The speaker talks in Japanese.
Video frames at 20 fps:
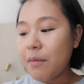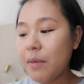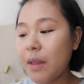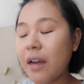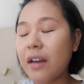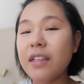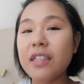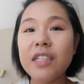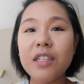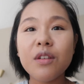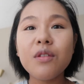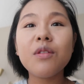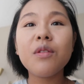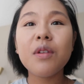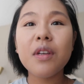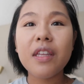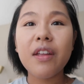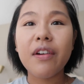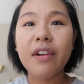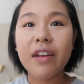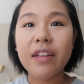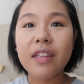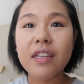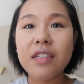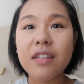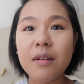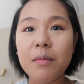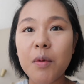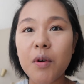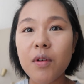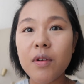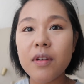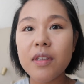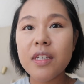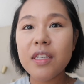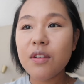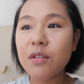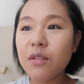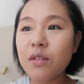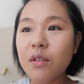なんかしくっときたわけ、私にも
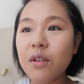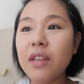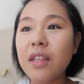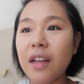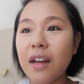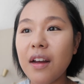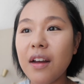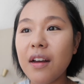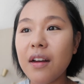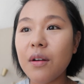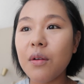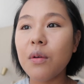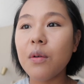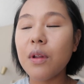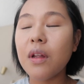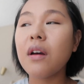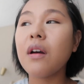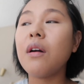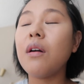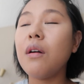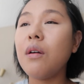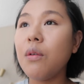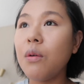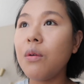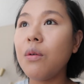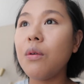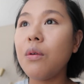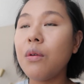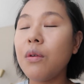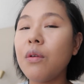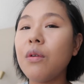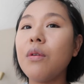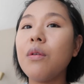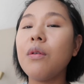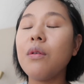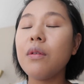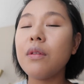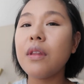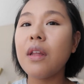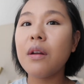しくっときた。こうなんかおー
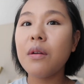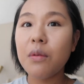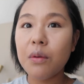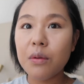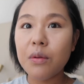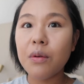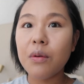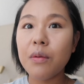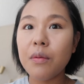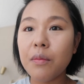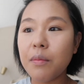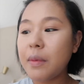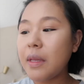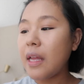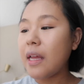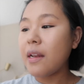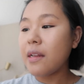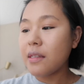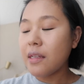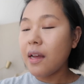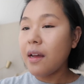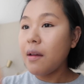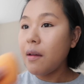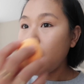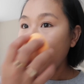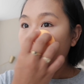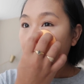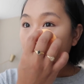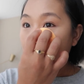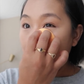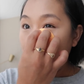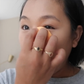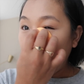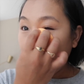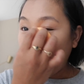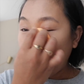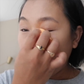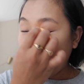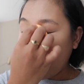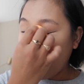なるほどみたいなさ、
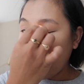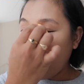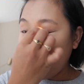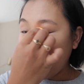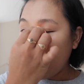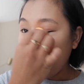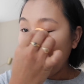なんか